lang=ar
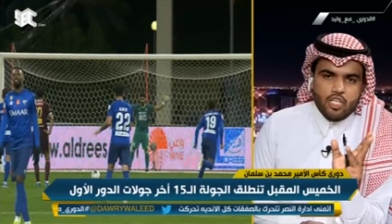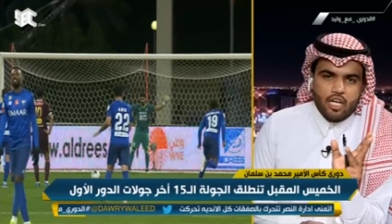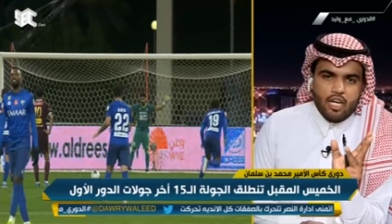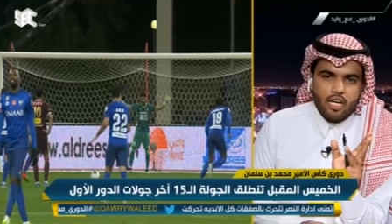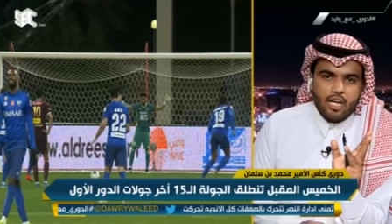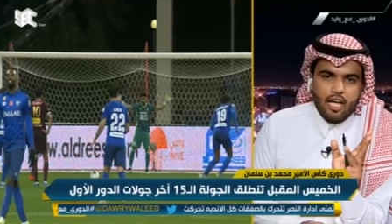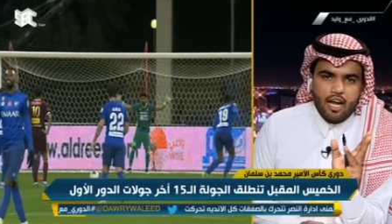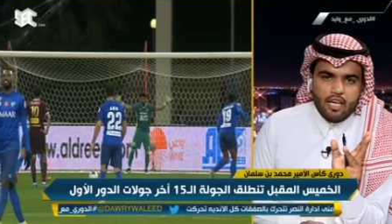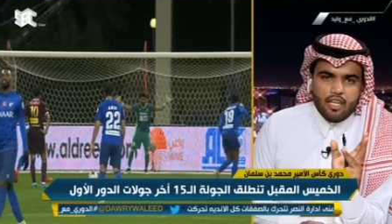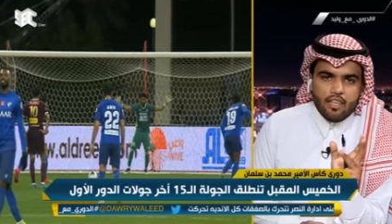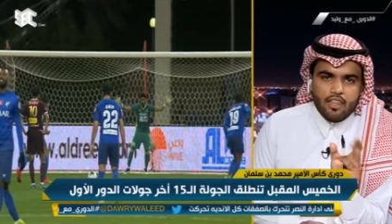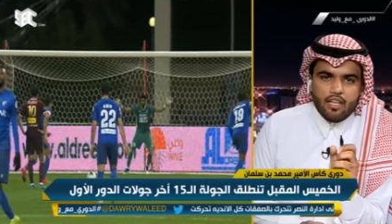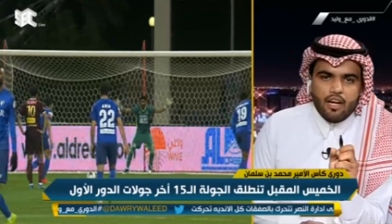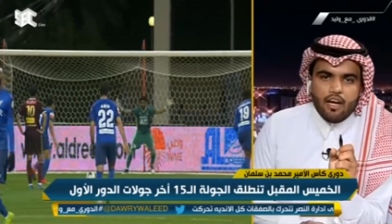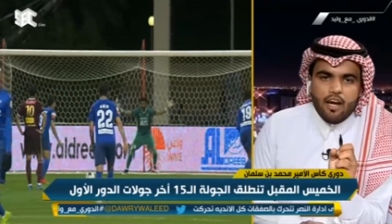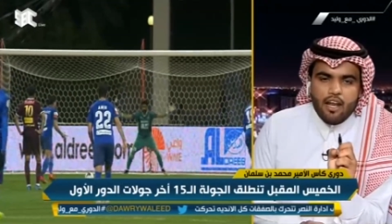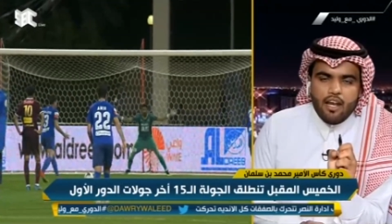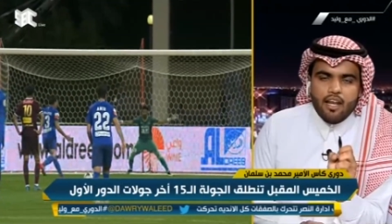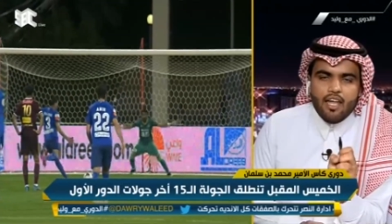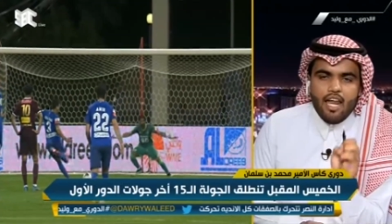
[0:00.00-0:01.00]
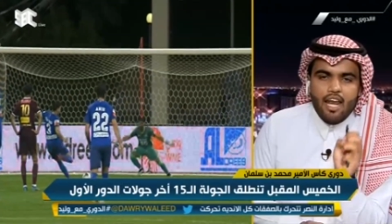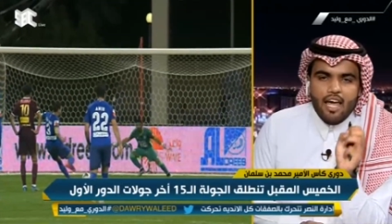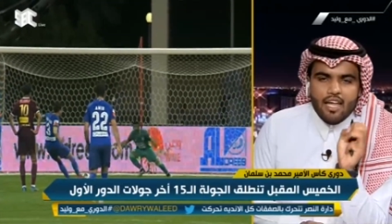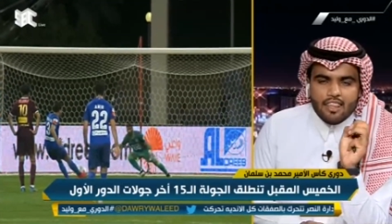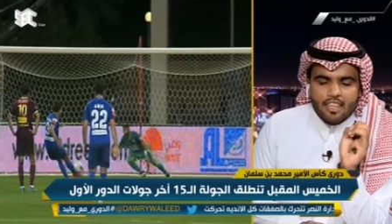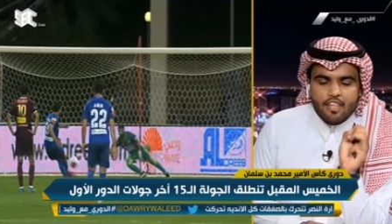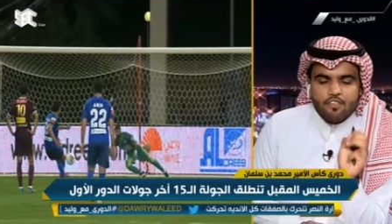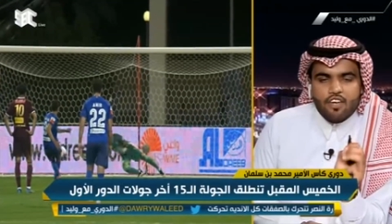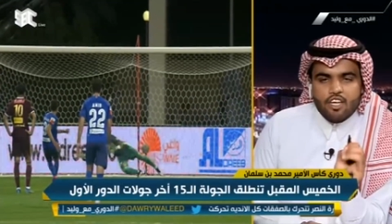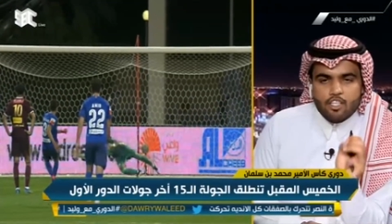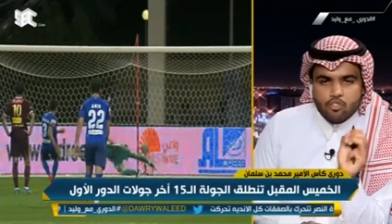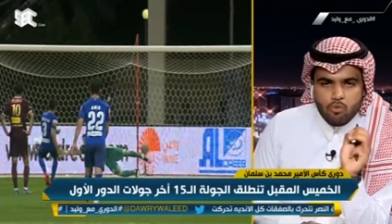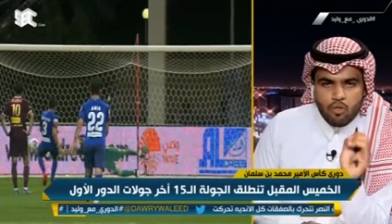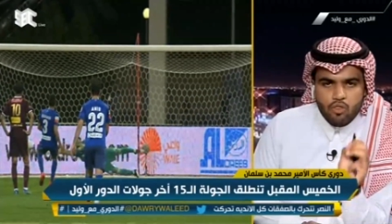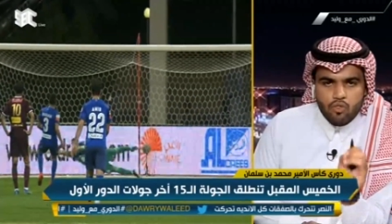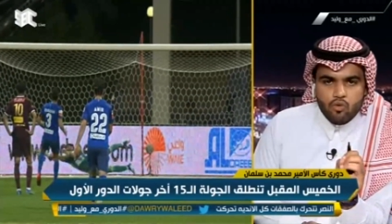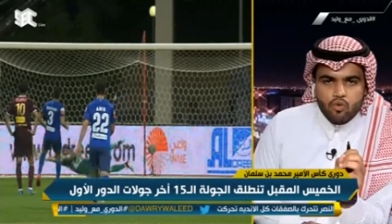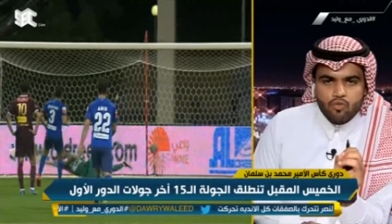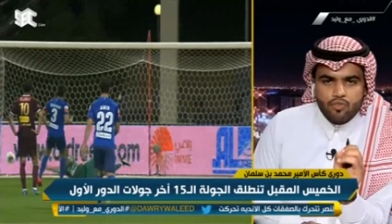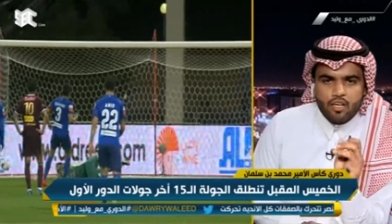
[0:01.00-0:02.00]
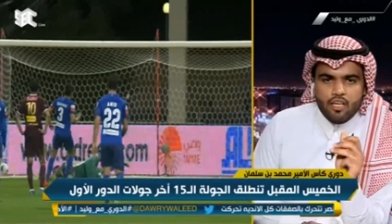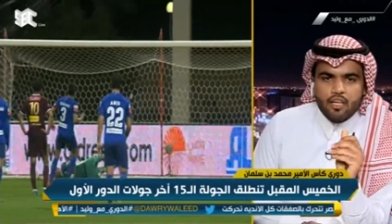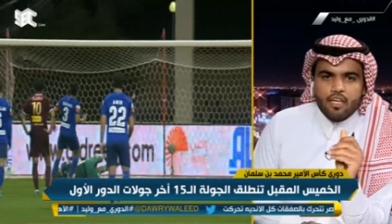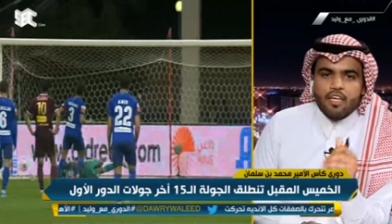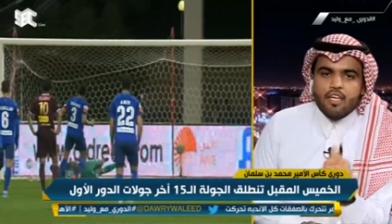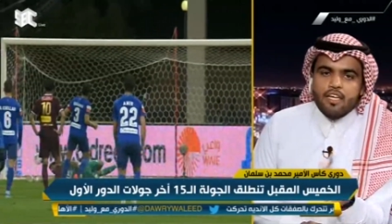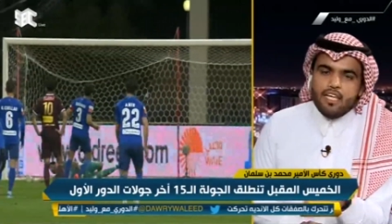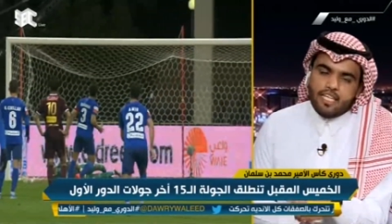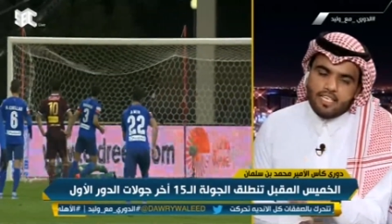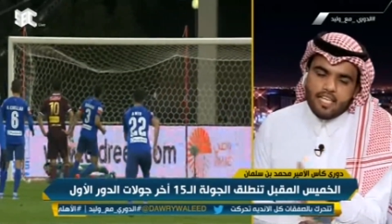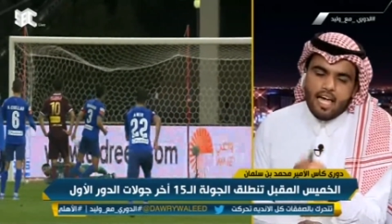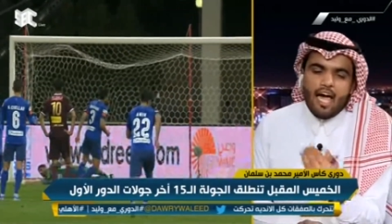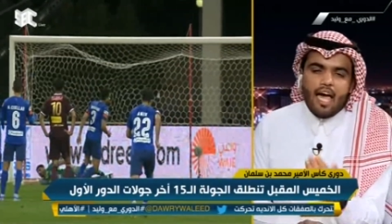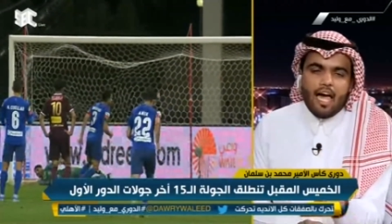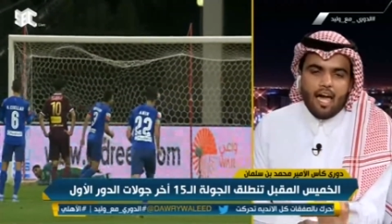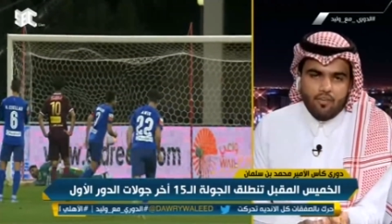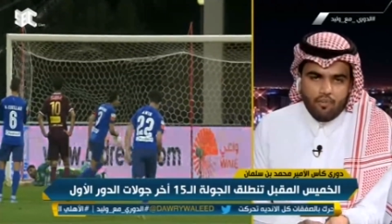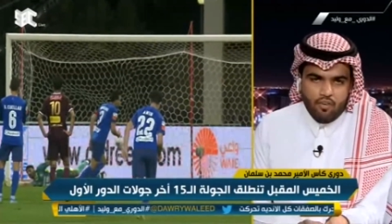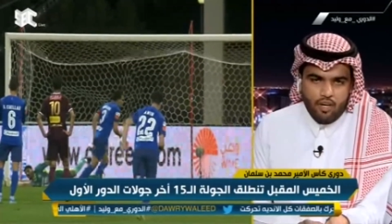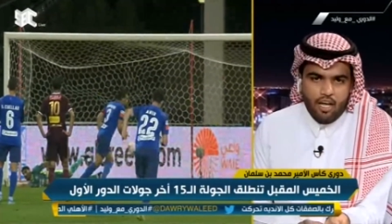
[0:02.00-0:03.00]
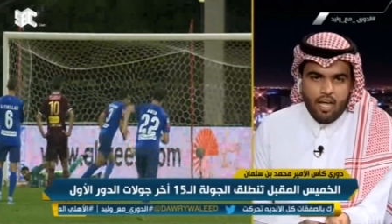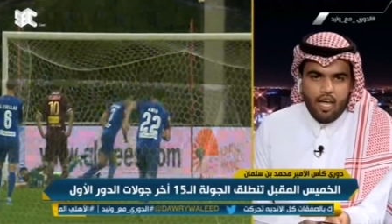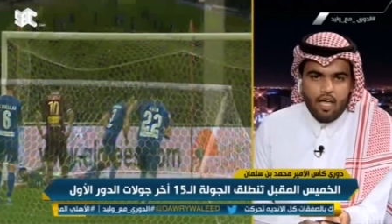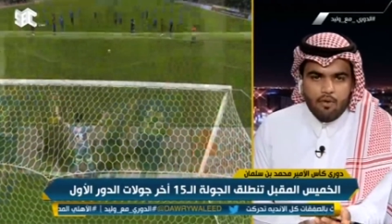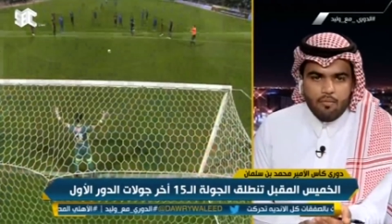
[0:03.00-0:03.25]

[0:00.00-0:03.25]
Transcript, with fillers: كثيرا لان الهلال حتى في اسوء حسب ظروفه يتأهل في الغالب